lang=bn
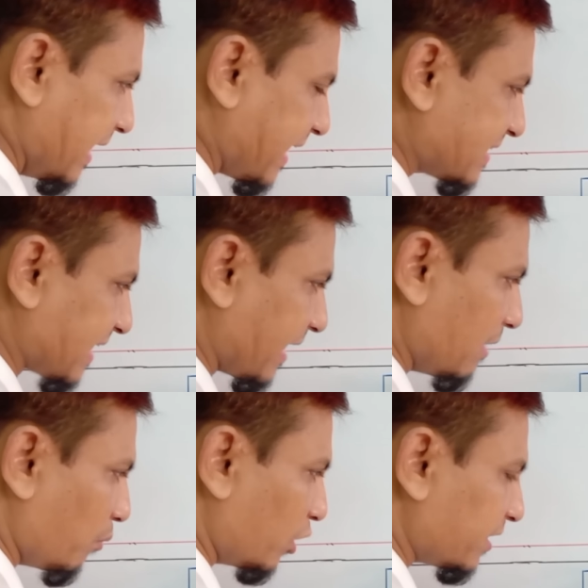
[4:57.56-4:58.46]
লিকেজ
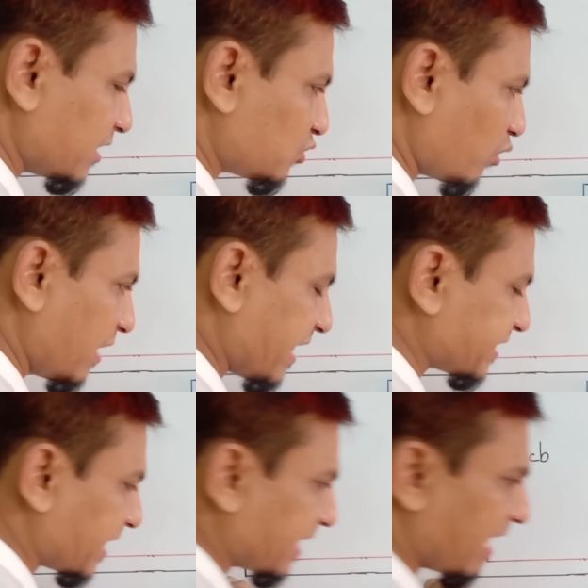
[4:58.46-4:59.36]
কারেন্ট বডিতে চলে
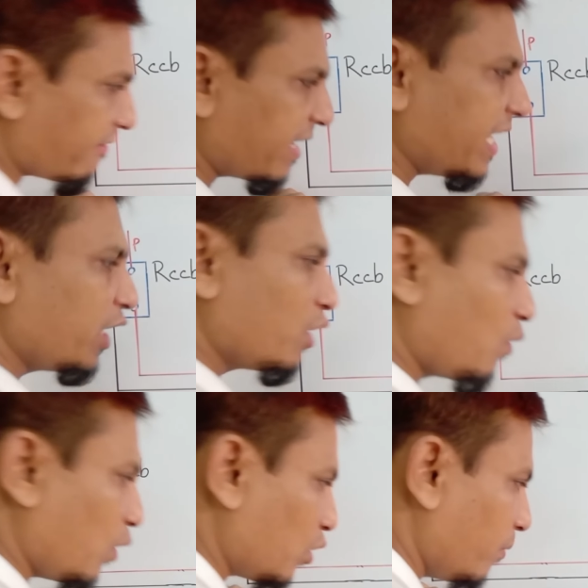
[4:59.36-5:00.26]
আসার কারণে
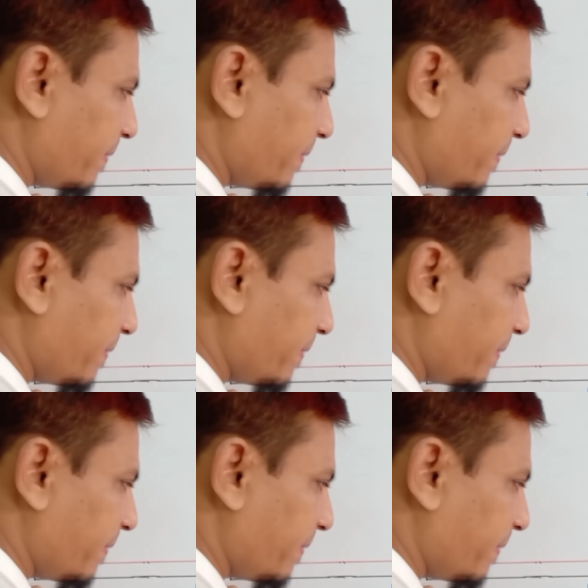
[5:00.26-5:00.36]
কোনো